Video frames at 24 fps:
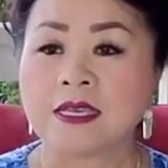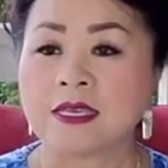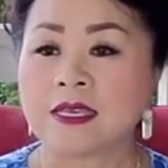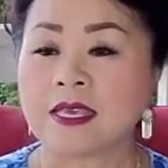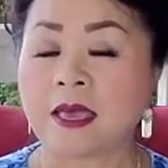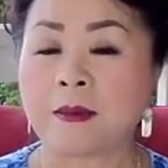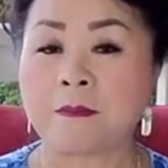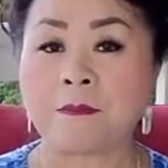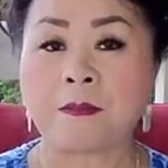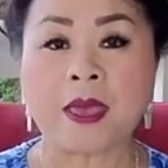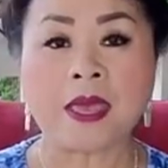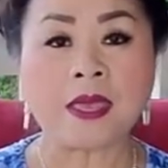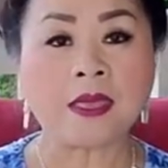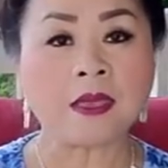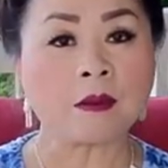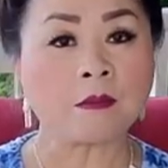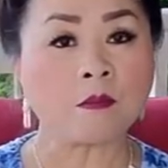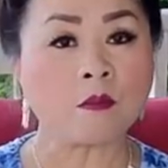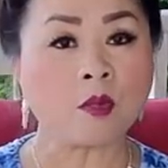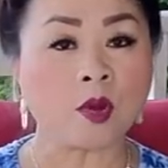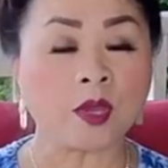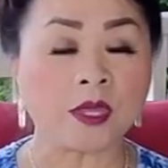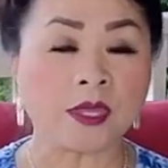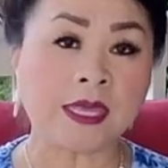chê bế
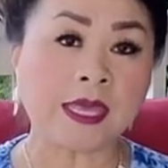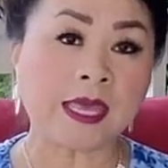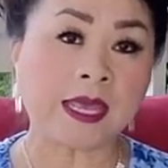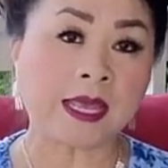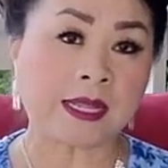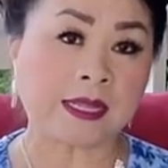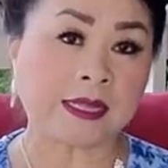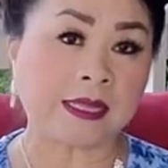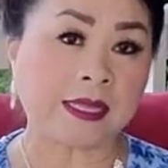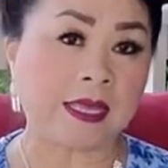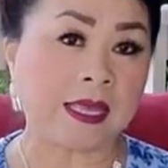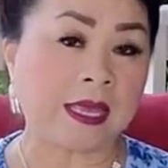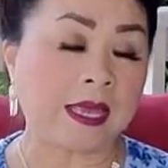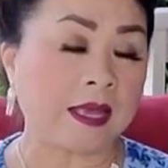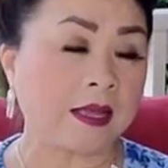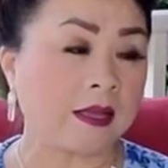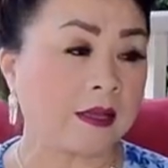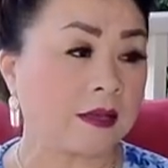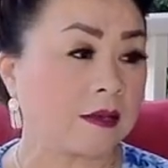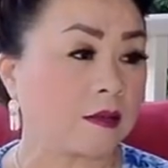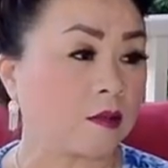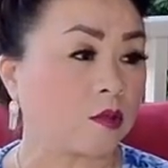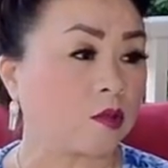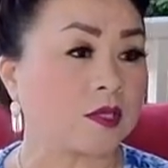dân mua nhẹ thiê
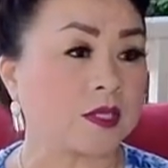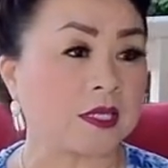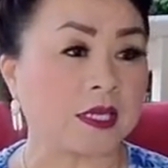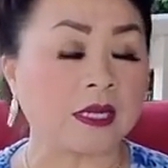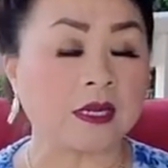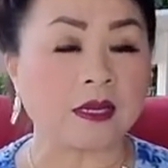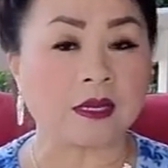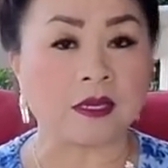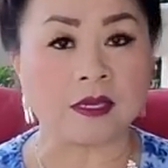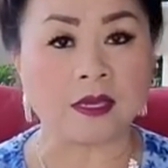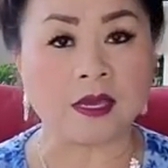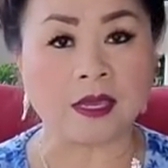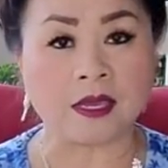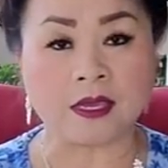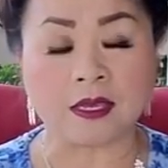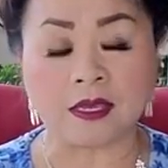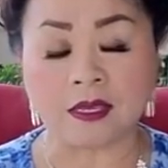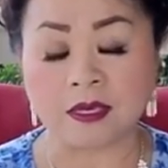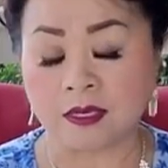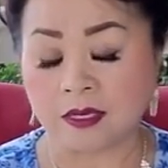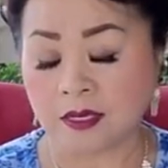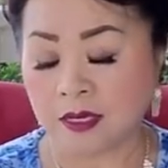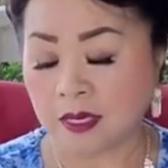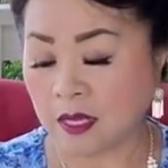của chỉ là vậy
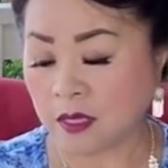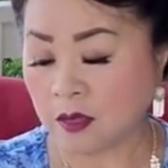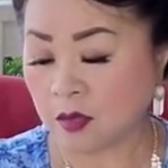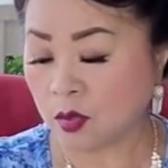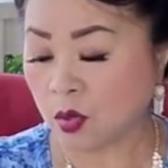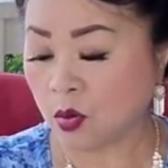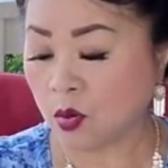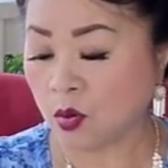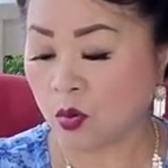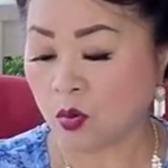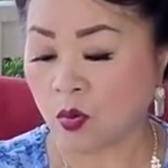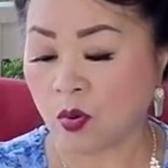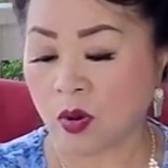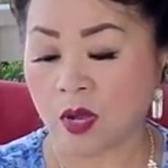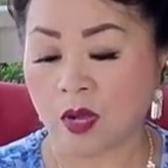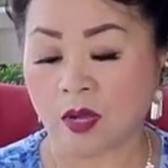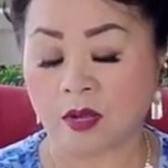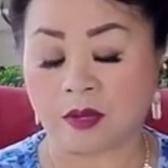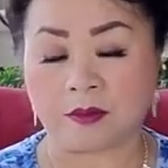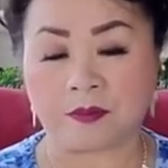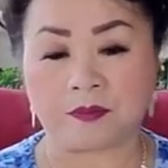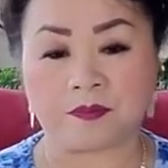ít tụ à